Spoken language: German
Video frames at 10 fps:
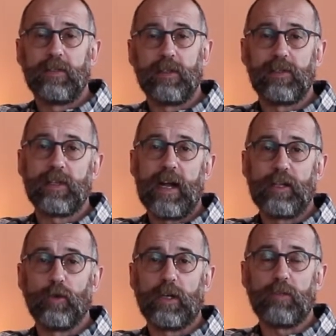des
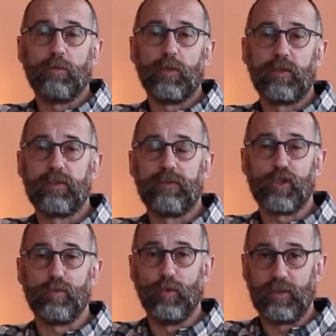Algorithmus
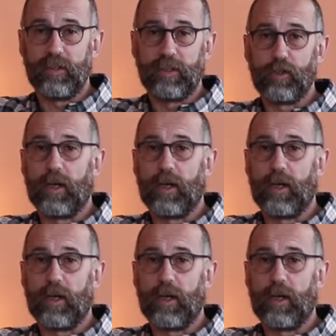verschwunden ist.